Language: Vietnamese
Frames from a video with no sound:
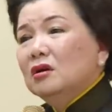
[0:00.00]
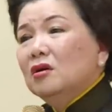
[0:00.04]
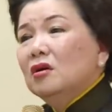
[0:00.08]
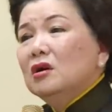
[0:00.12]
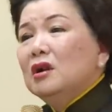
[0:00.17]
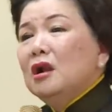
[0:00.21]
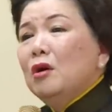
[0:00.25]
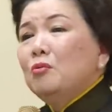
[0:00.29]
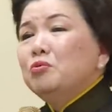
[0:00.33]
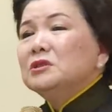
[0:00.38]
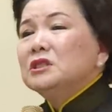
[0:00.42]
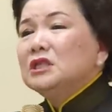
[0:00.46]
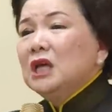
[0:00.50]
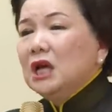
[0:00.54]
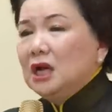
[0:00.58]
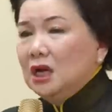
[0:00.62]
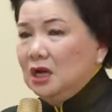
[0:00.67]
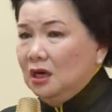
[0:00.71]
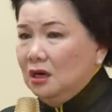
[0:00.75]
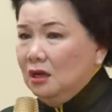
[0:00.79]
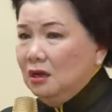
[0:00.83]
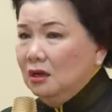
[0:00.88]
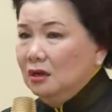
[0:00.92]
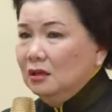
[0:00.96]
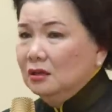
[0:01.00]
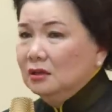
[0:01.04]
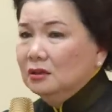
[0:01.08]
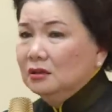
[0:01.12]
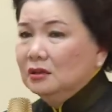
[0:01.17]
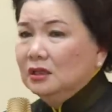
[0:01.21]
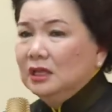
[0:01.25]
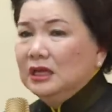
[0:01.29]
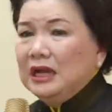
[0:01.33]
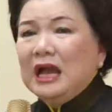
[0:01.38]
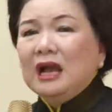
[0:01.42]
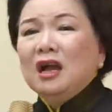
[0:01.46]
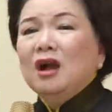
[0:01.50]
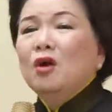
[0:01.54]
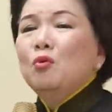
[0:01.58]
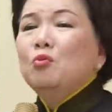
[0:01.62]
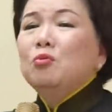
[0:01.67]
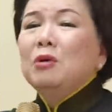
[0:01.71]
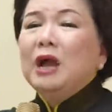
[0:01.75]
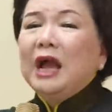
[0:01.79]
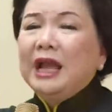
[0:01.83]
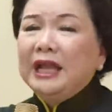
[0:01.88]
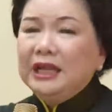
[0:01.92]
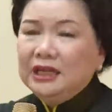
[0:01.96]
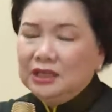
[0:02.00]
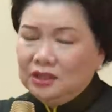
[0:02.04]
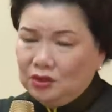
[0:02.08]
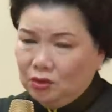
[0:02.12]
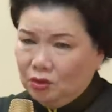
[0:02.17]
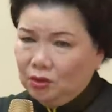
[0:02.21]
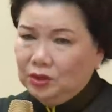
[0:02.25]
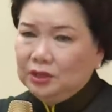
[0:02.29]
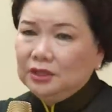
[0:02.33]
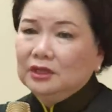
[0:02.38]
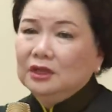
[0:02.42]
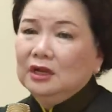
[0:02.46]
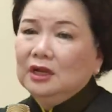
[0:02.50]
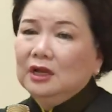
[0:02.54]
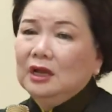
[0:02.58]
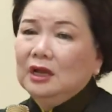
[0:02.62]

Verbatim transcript: có nóng giận đó thì đã không hay rồi.